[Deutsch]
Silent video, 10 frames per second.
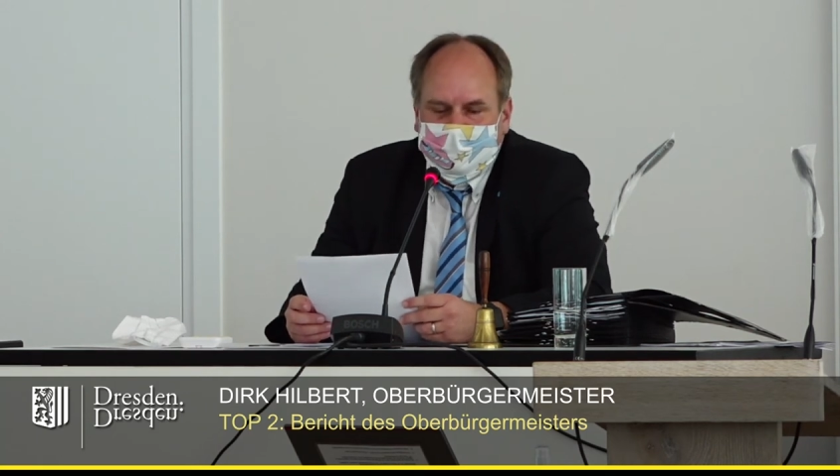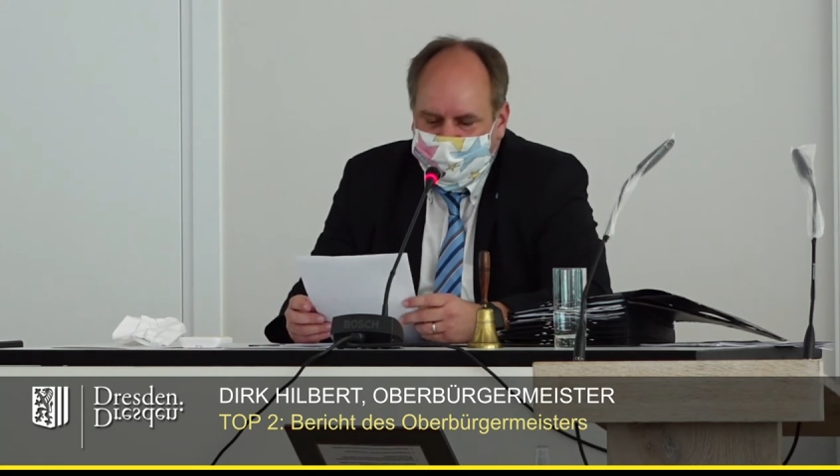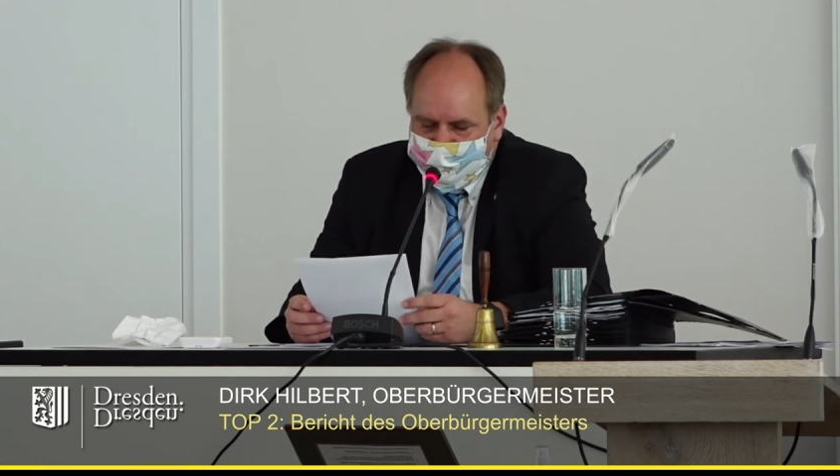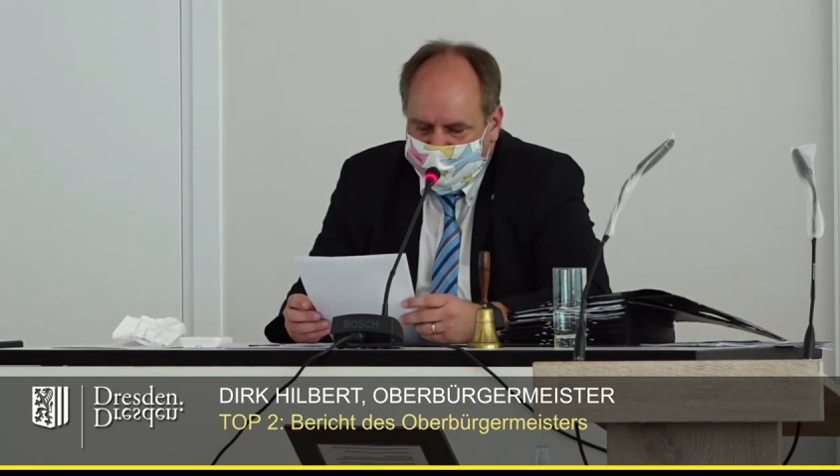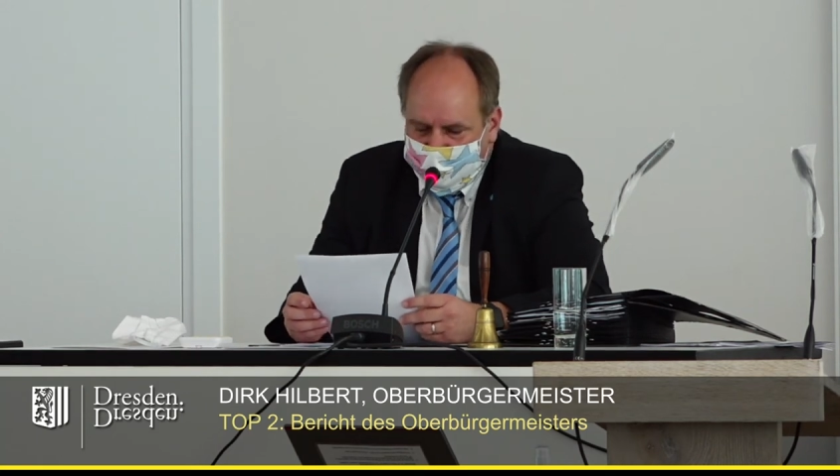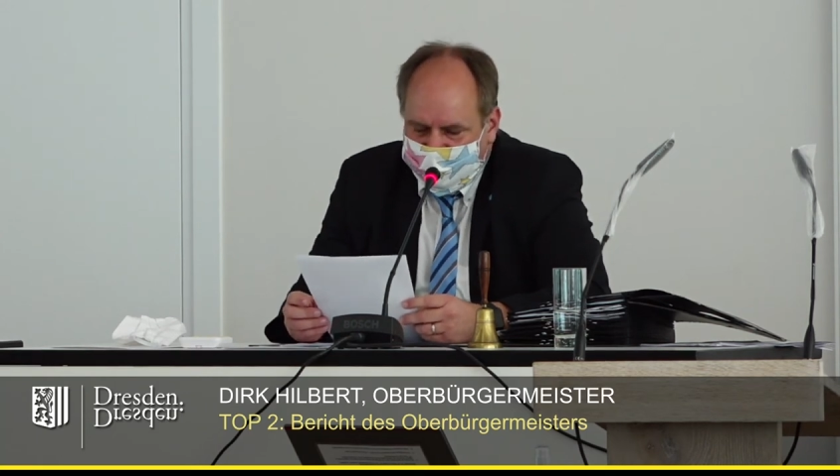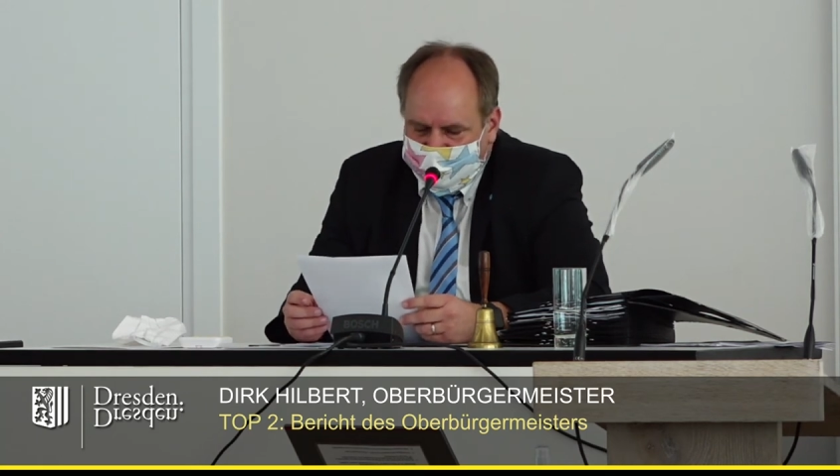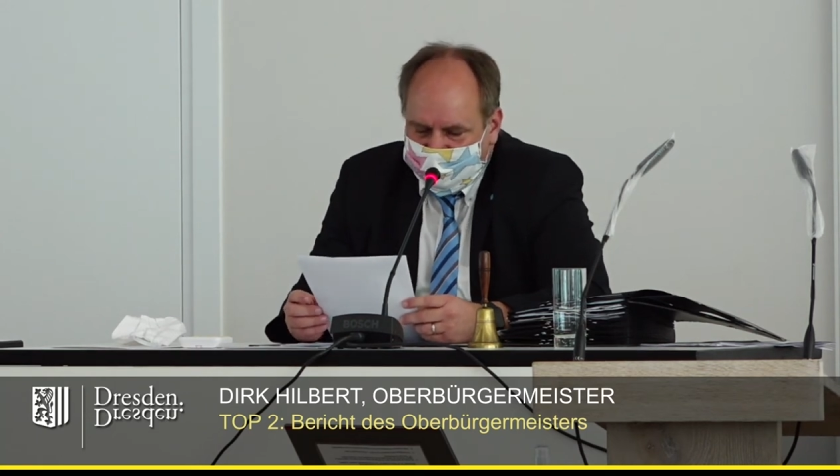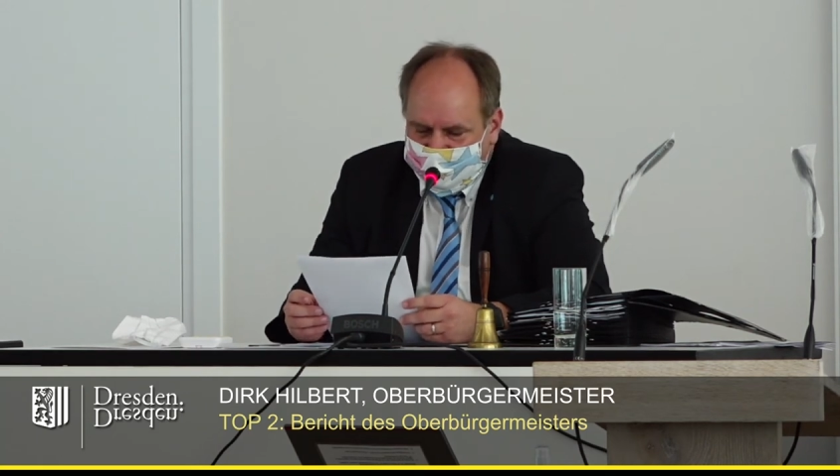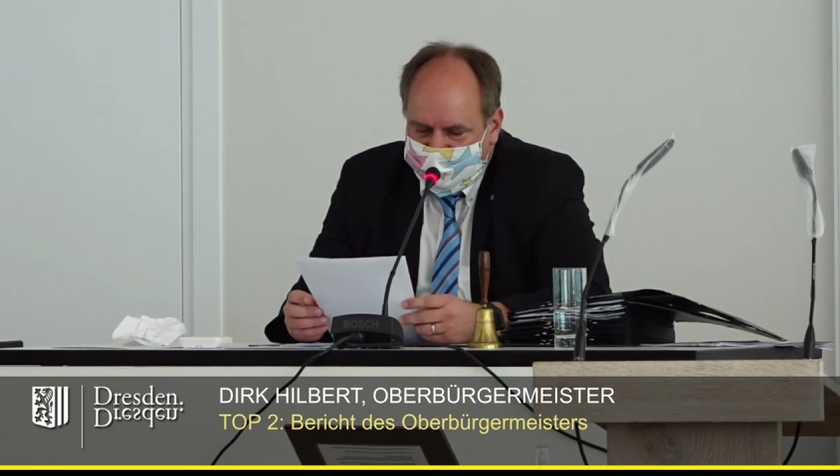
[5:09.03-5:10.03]
die Folgen
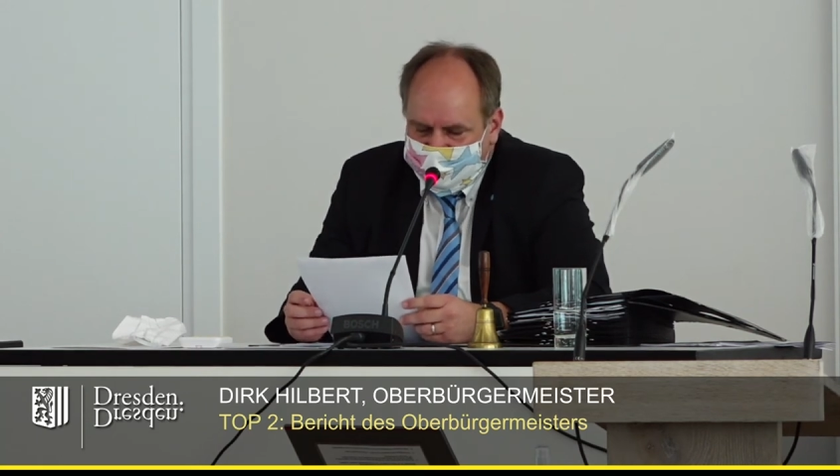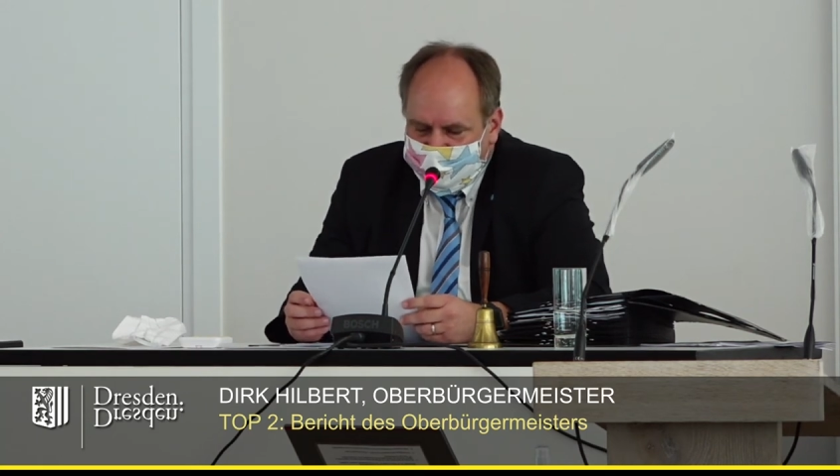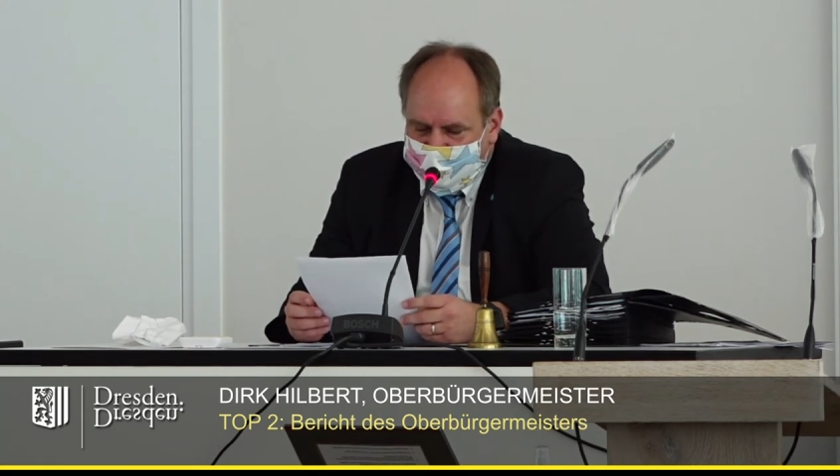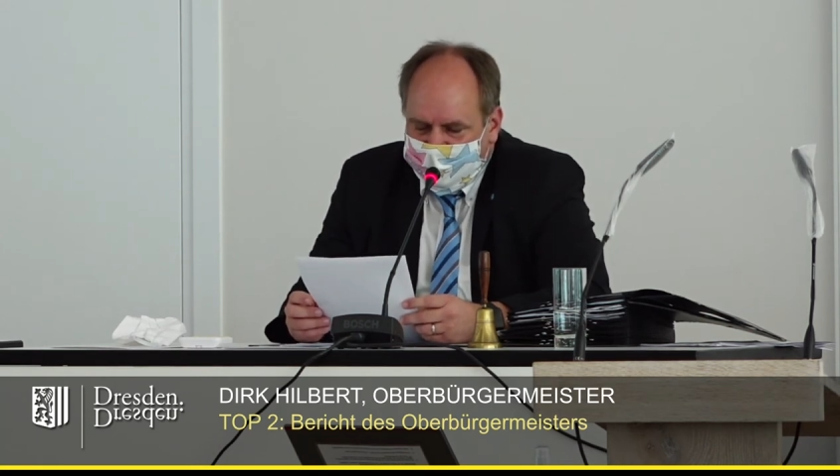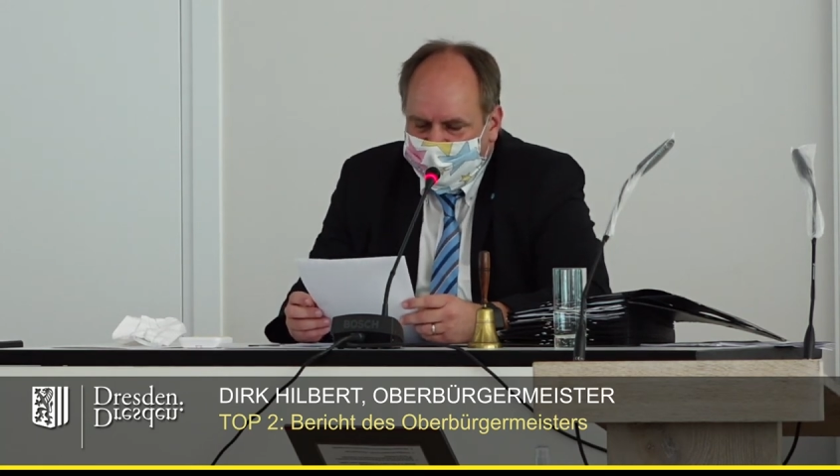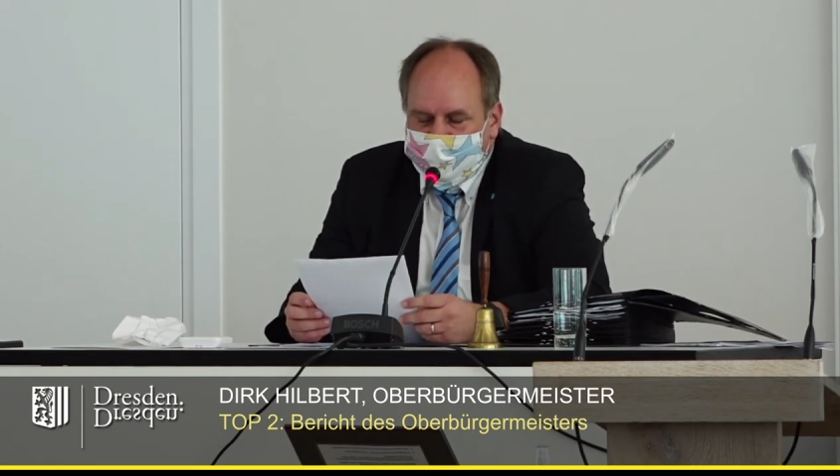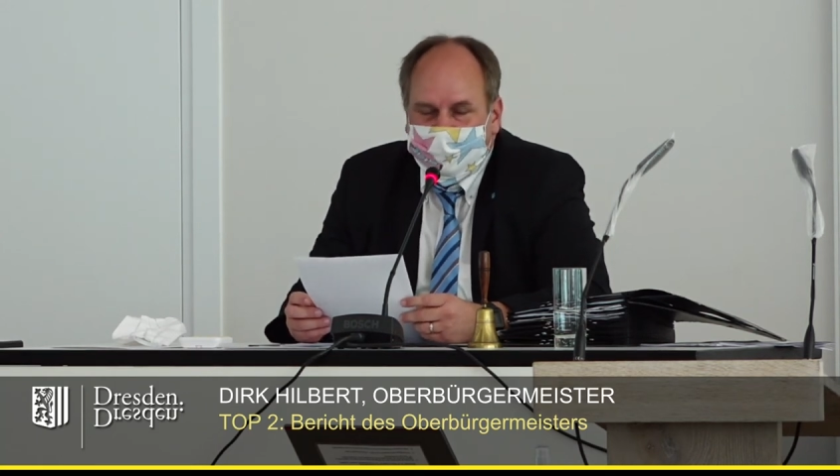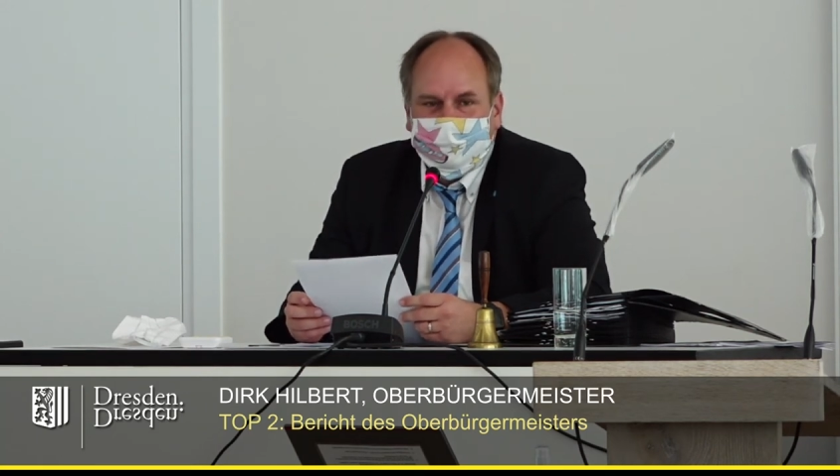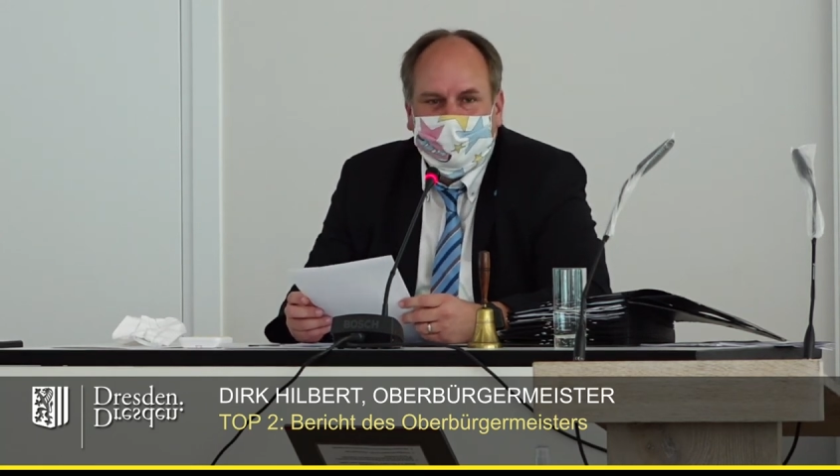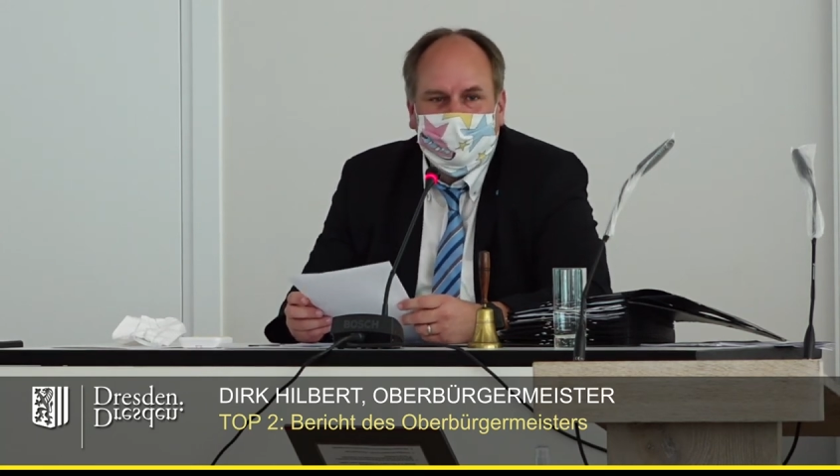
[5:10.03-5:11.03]
der Krise
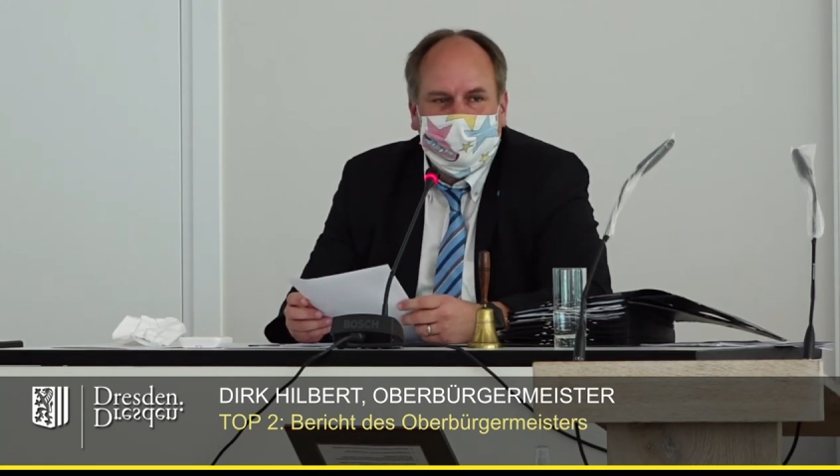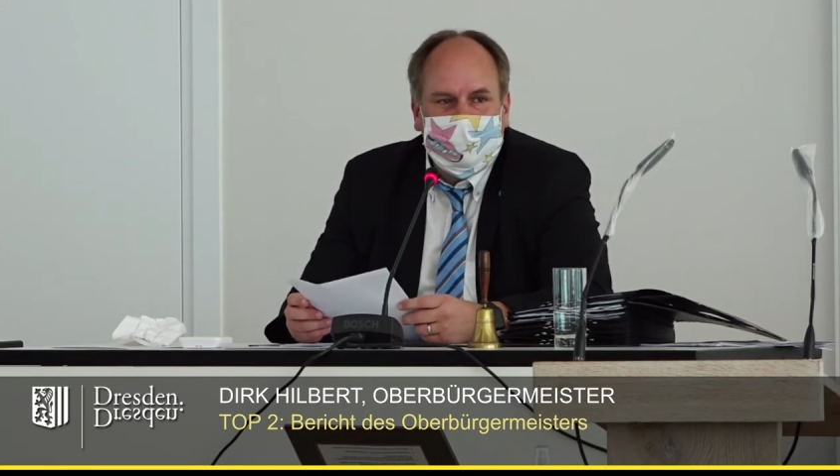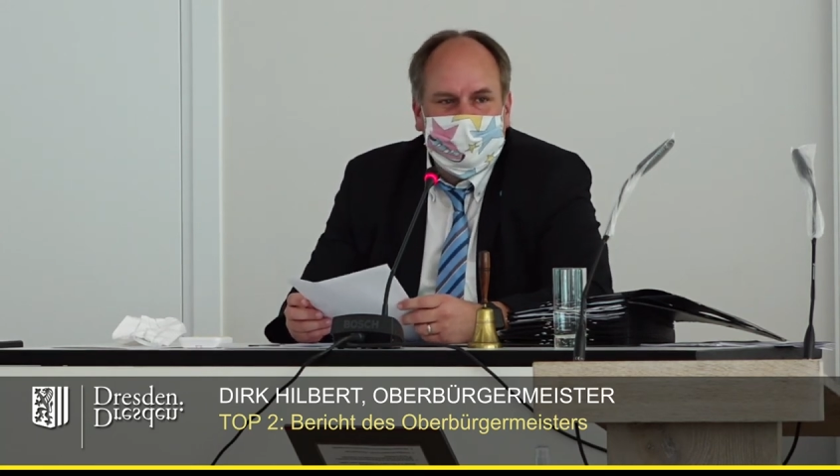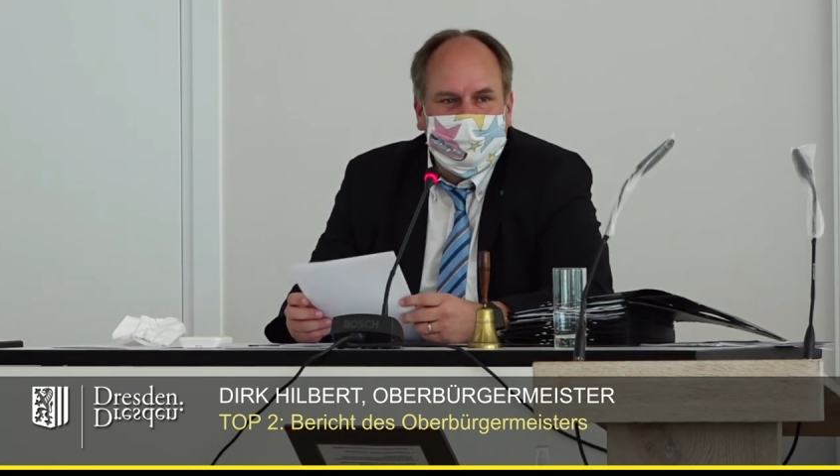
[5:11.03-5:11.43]
werden wir nur